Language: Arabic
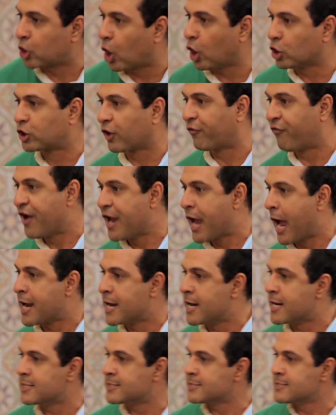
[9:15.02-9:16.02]
بتعض
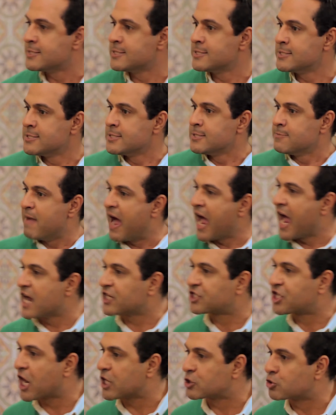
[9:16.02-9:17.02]
فيا انا
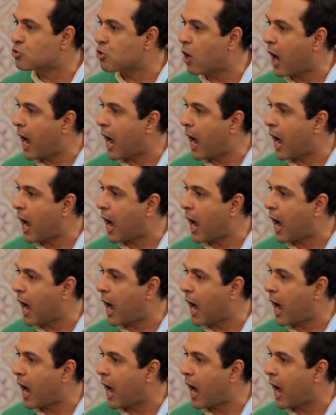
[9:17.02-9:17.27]
ماشي يا